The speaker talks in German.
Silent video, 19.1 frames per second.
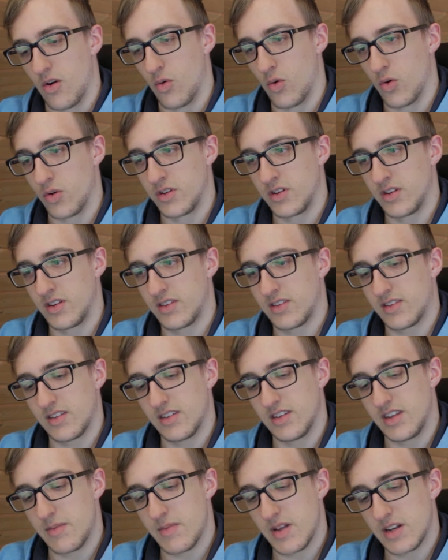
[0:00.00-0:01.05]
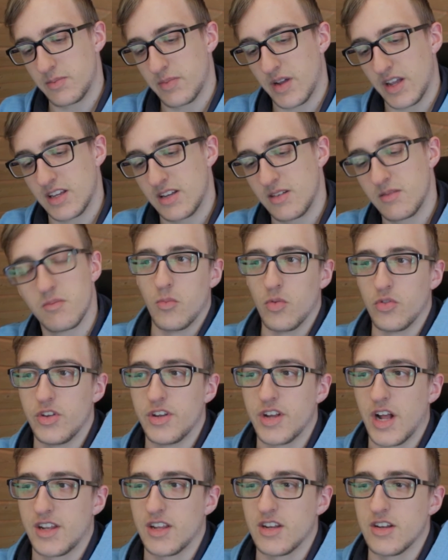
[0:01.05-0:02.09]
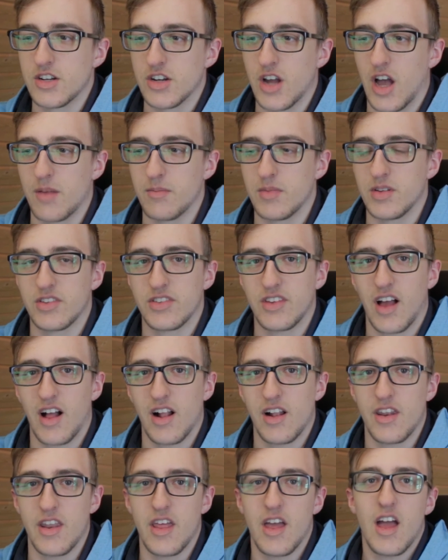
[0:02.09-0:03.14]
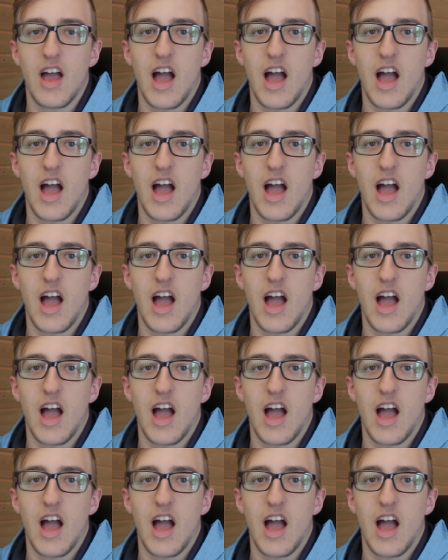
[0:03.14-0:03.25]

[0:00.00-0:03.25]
Und dementsprechend musste ich halt den Schaden bezahlen.